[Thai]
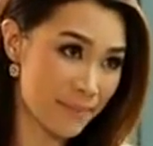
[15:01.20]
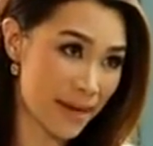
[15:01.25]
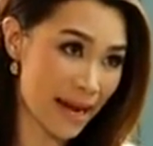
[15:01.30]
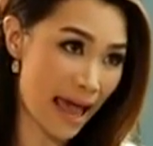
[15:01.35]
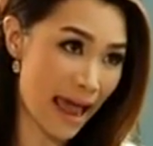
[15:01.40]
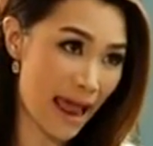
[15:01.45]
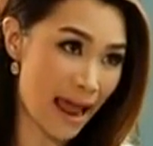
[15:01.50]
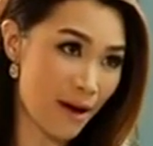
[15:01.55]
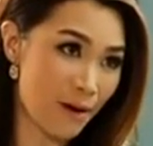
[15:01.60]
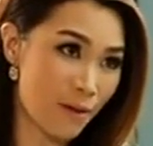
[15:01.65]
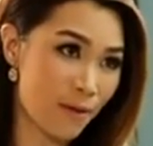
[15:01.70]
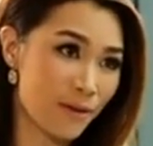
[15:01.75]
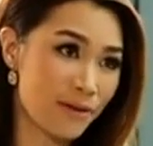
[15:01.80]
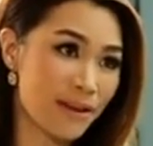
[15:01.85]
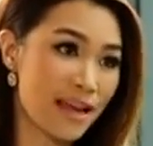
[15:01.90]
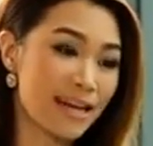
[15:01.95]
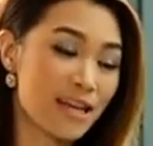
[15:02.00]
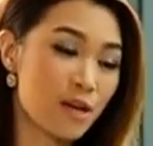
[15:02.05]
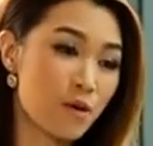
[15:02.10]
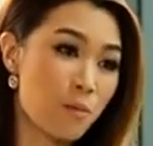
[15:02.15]
นไปแล้ว
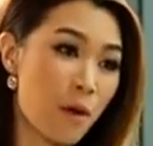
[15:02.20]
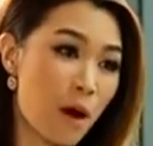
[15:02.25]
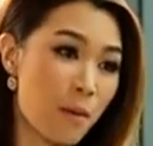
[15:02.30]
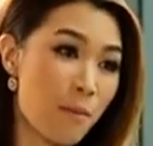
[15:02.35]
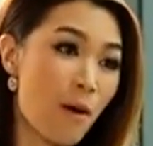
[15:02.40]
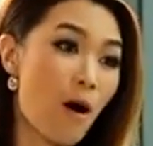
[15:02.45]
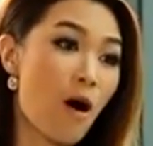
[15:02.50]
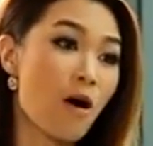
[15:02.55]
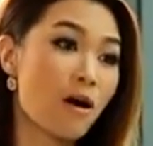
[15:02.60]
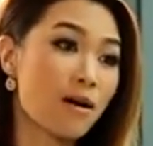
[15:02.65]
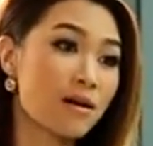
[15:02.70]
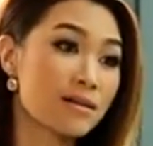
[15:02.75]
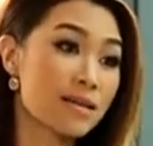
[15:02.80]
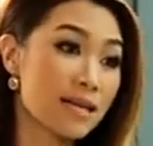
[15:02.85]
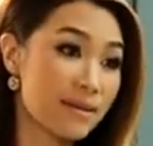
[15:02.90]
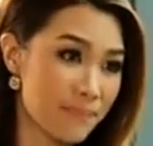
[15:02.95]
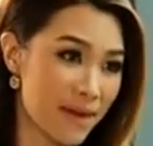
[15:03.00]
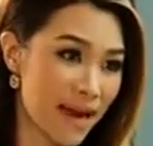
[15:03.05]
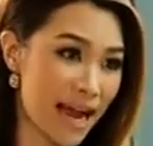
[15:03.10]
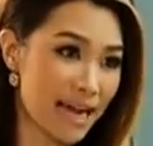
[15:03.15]
อย่างที่คุณหมอบอก
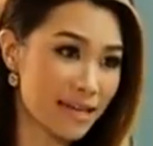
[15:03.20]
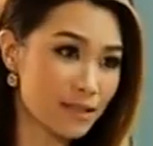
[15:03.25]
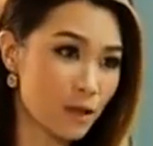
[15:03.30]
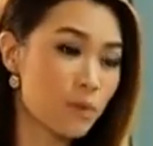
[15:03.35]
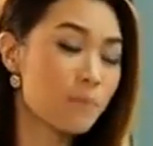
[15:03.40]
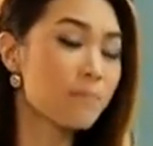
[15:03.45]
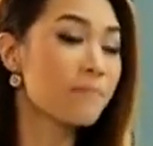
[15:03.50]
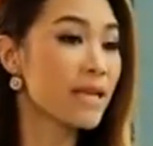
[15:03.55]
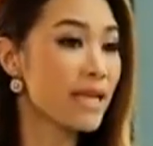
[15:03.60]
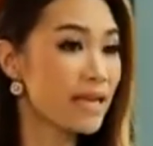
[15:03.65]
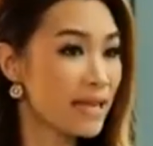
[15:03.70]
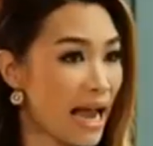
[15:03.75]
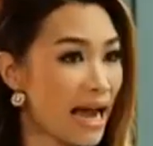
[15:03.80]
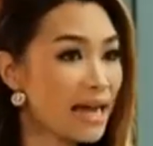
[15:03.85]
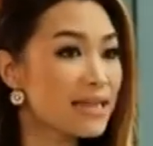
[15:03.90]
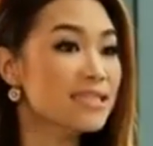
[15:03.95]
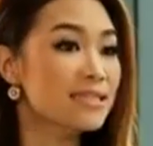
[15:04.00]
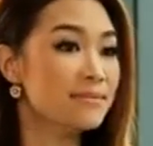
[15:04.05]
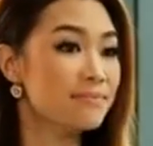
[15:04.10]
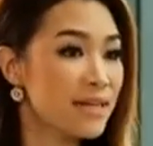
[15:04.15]
เกิดมาข้างต้นมีอย่า
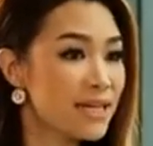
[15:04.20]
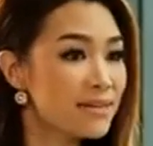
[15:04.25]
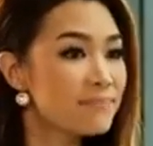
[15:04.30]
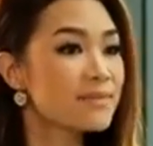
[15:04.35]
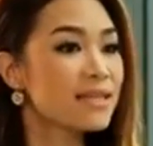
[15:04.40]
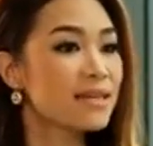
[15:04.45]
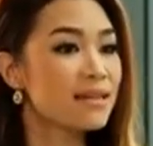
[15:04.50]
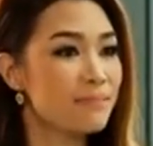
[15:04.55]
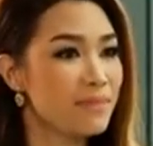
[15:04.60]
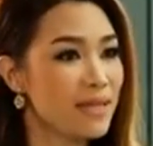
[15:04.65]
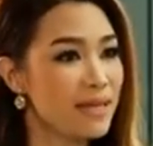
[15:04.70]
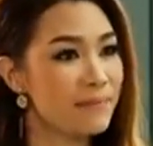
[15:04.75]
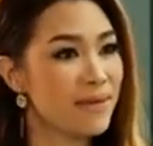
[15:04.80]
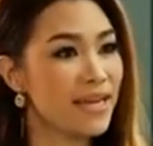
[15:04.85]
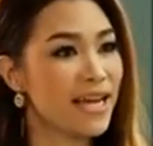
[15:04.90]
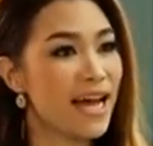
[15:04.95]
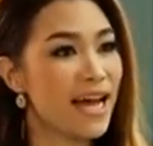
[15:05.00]
งอื่นเพิ่มเติมอีกไหม